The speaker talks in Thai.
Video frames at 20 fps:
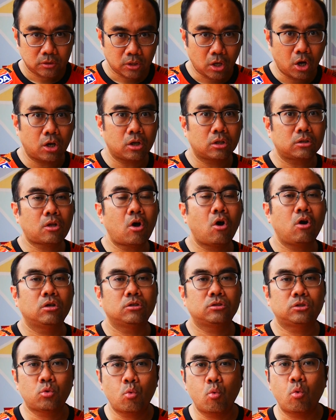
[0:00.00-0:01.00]
ก็ต้อง
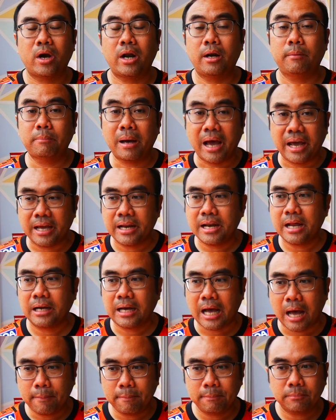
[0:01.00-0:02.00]
สู้กันไปนะ
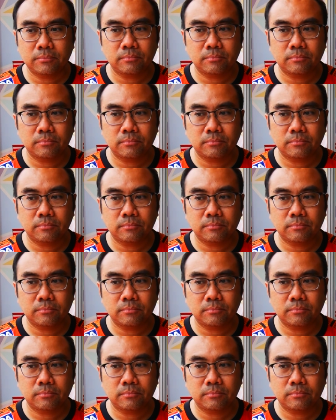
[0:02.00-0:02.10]
ครับ